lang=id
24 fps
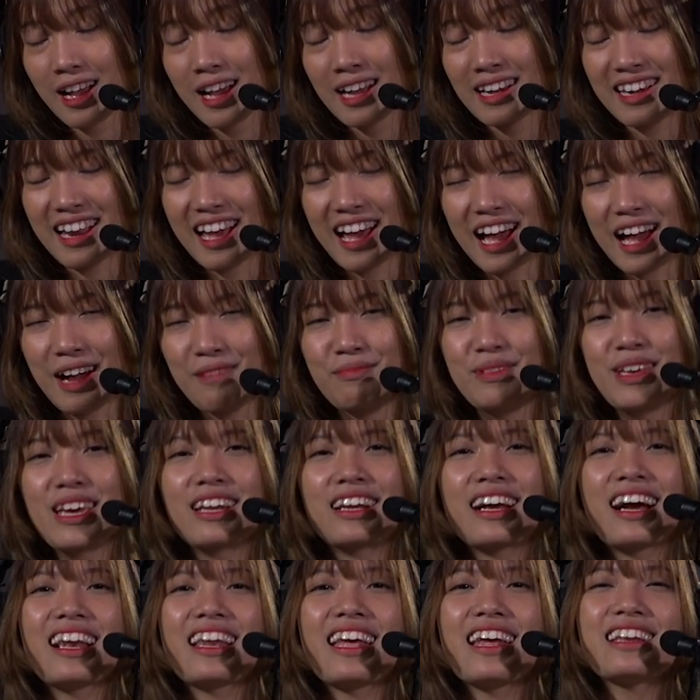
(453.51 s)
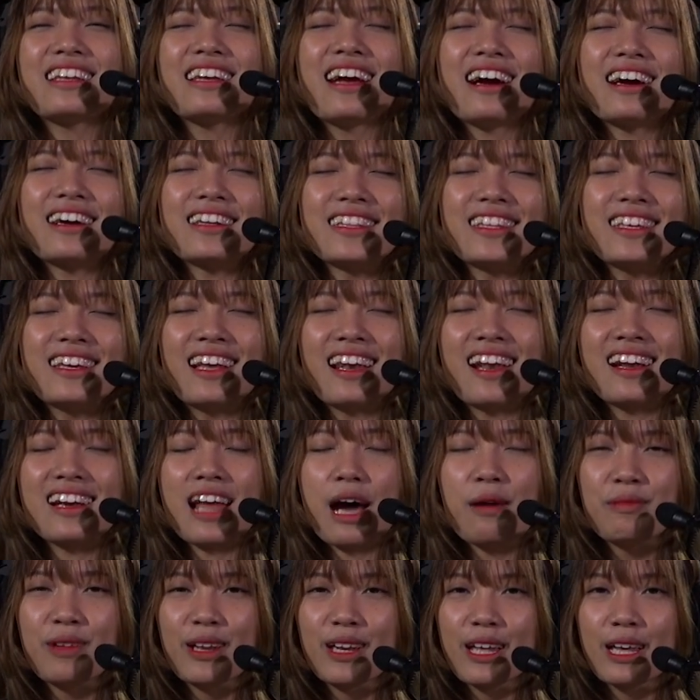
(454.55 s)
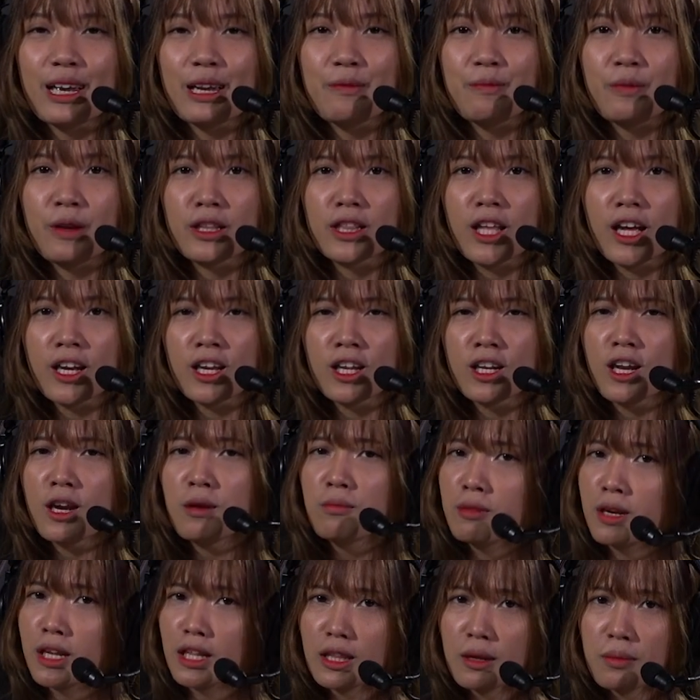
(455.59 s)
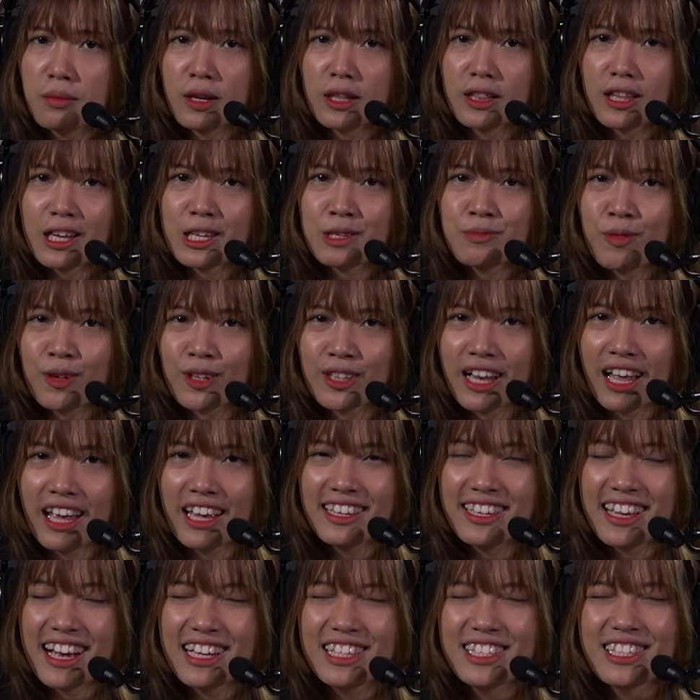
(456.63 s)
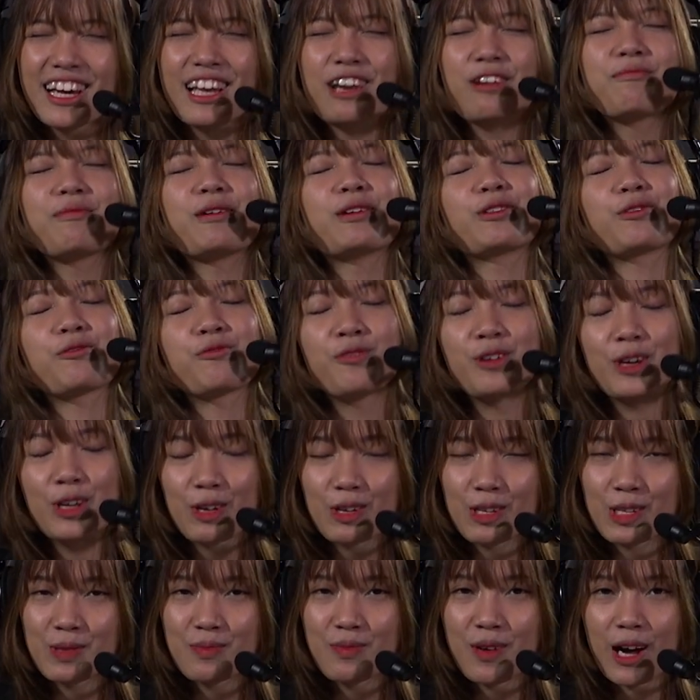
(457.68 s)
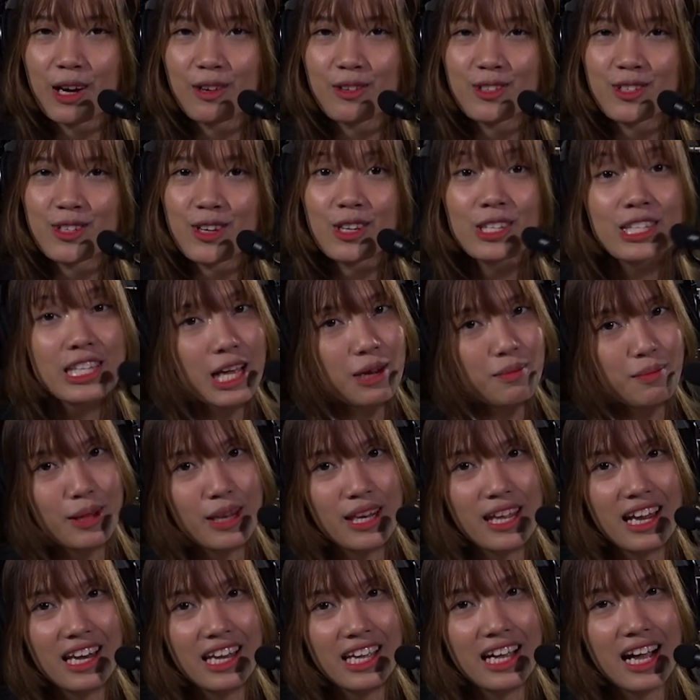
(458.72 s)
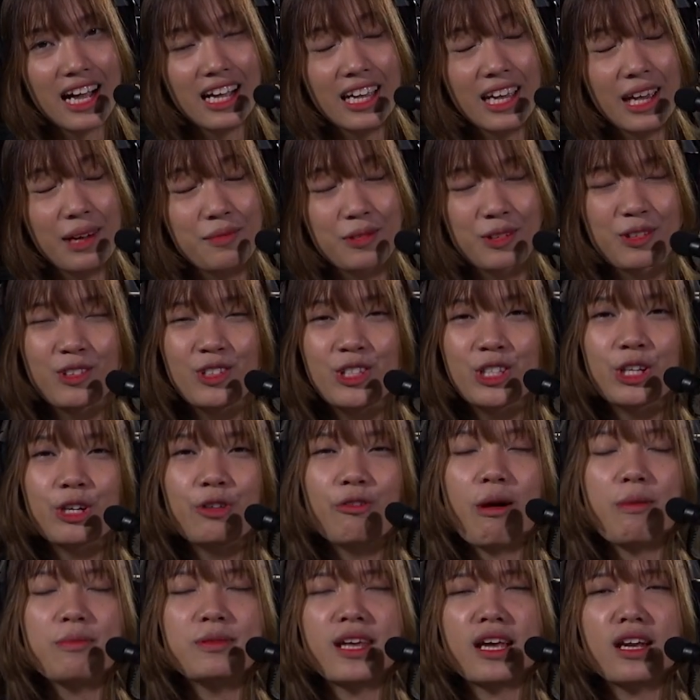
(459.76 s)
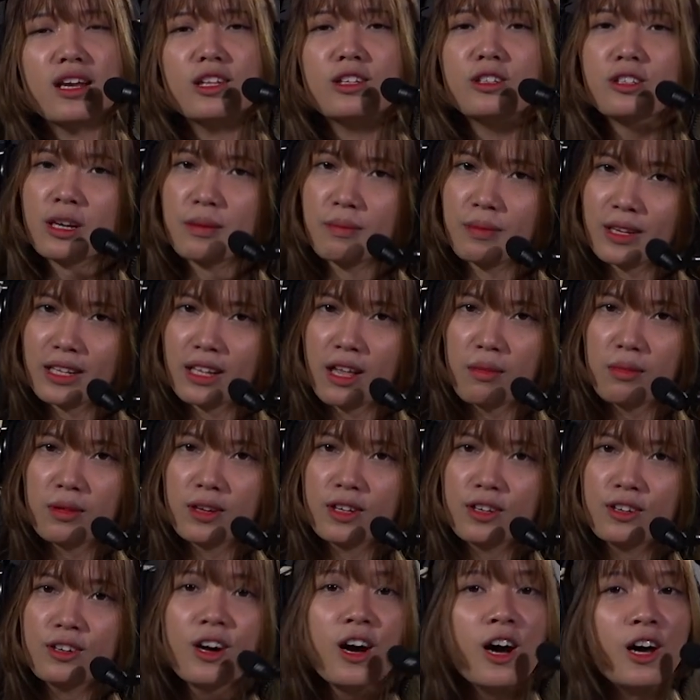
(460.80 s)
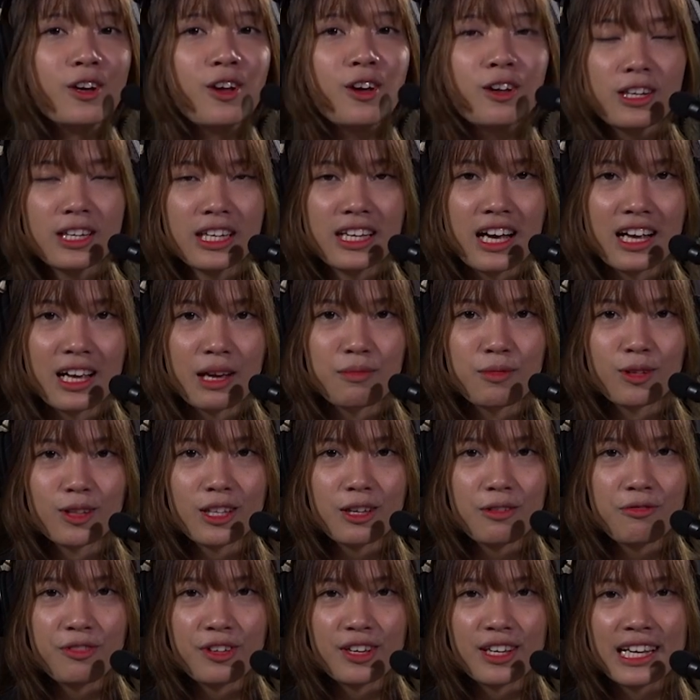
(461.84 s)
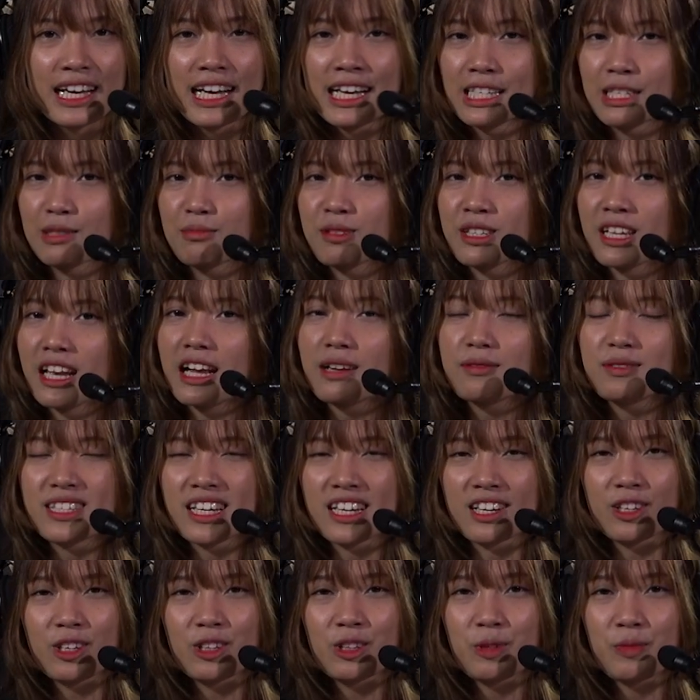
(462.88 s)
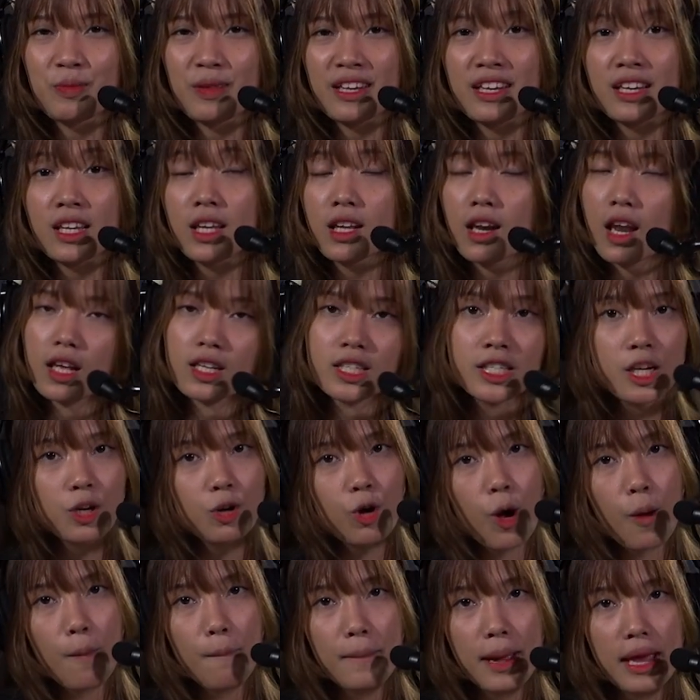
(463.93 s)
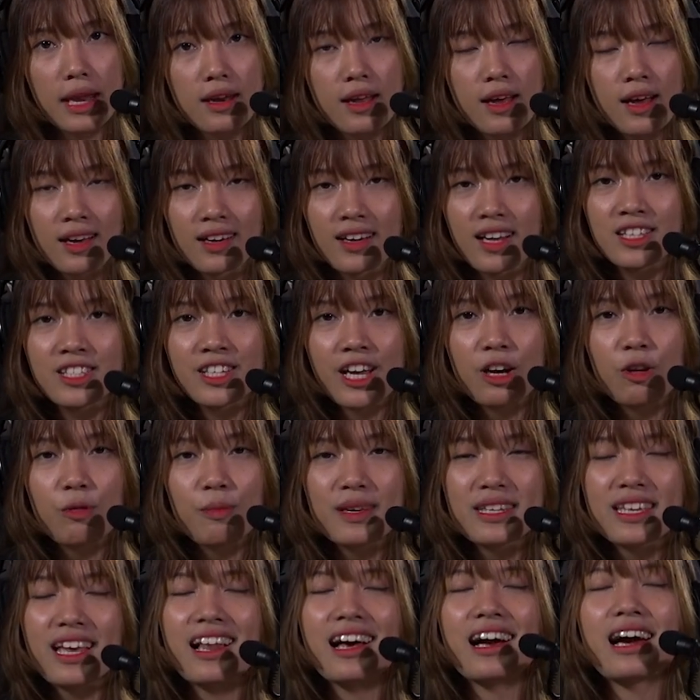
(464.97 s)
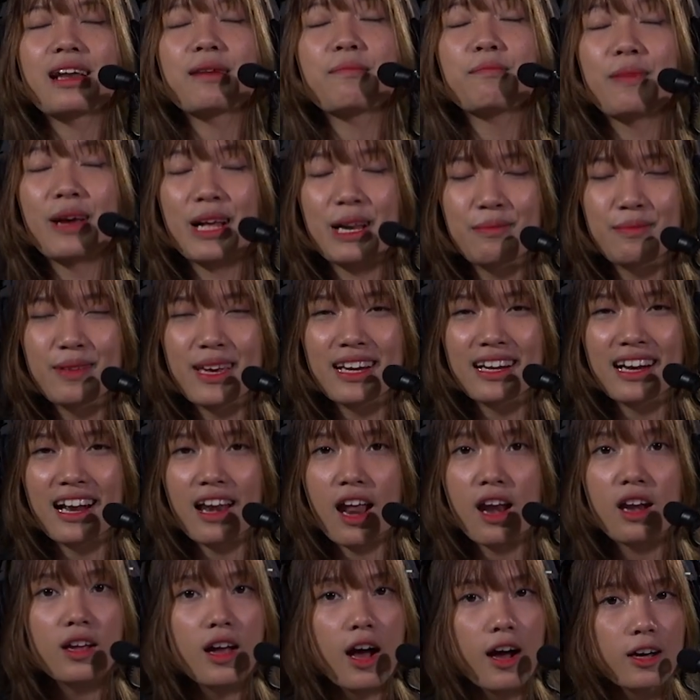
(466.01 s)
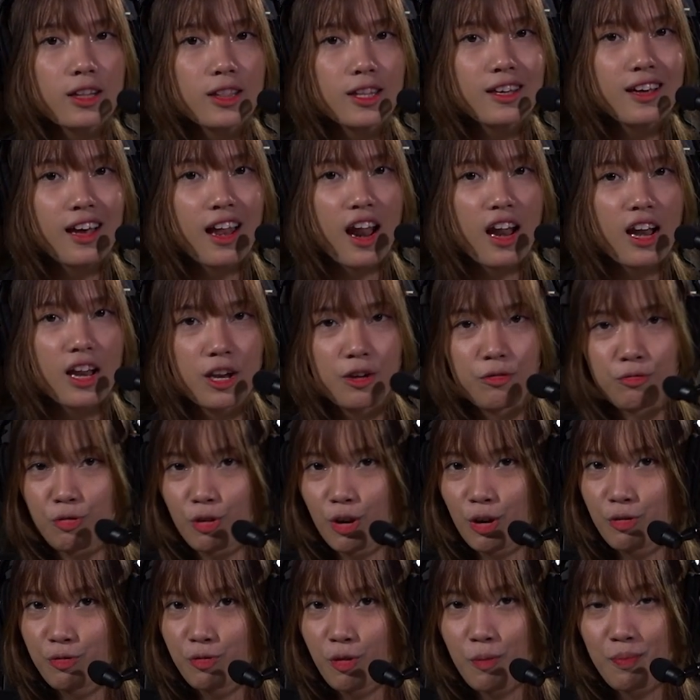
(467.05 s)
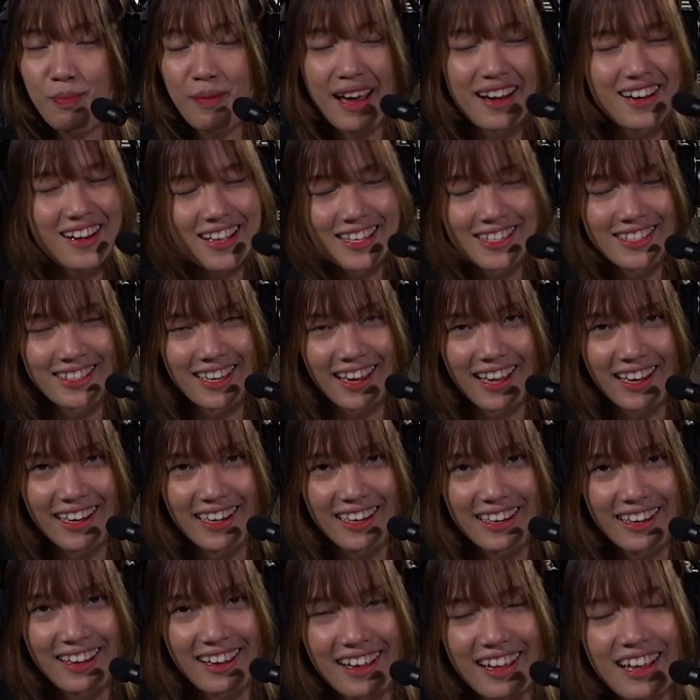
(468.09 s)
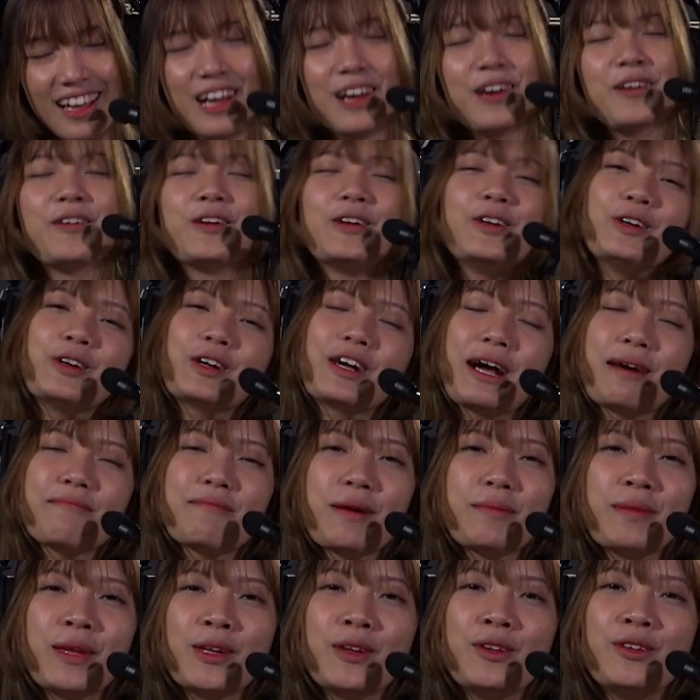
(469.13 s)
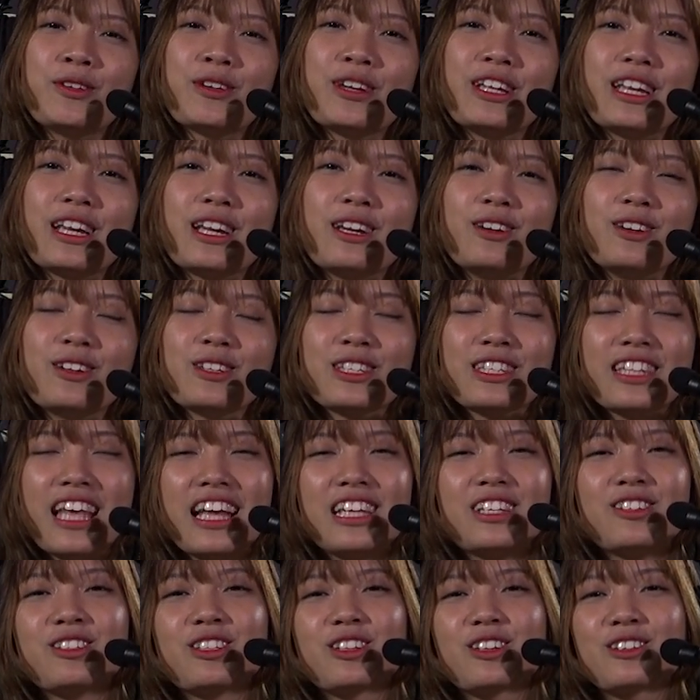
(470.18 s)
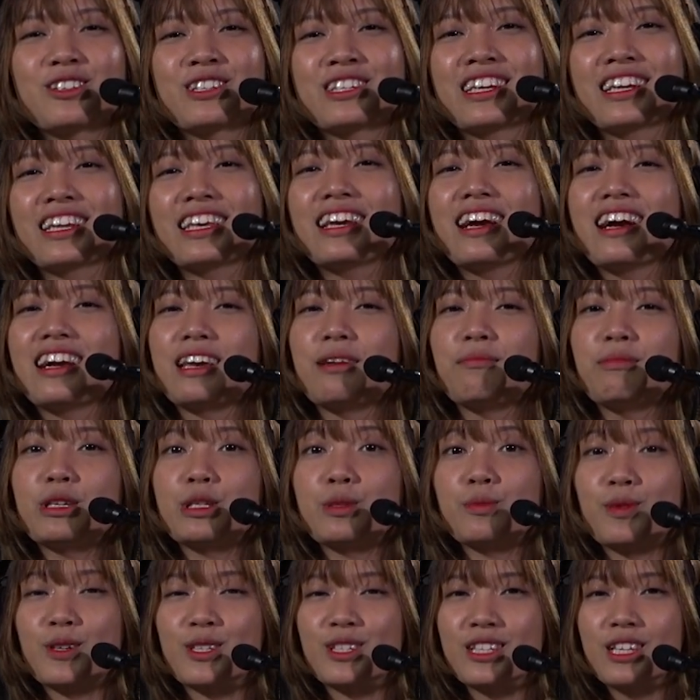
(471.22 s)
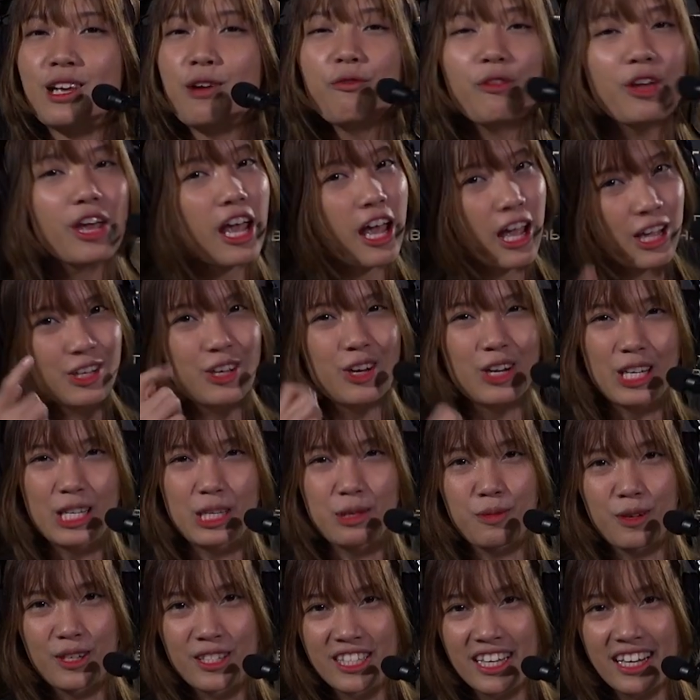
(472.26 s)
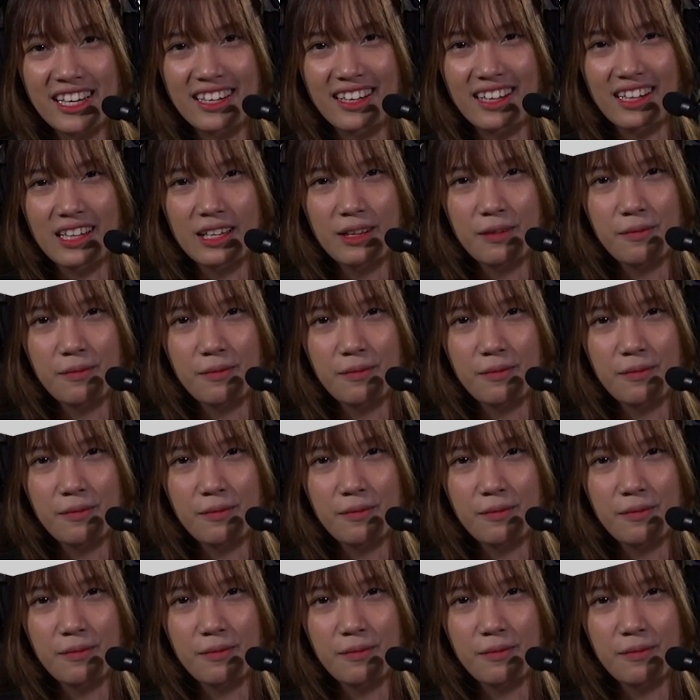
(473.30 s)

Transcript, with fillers: Nah, biar kalian gak ketinggalan update dari berita ini dan berita-berita esport lainnya, jangan lupa untuk follow semua akun sosial media Liga Game. Kunjungi website di www.ligagame.tv, subscribe channel YouTube ini, like, share, komen, dan jangan lupa nyalakan bell biar kalian gak ketinggalan info-info panas lainnya. Gue Yuka, pamit undur diri dulu. Stay tune terus di Liga Game Esports TV, your esports channel.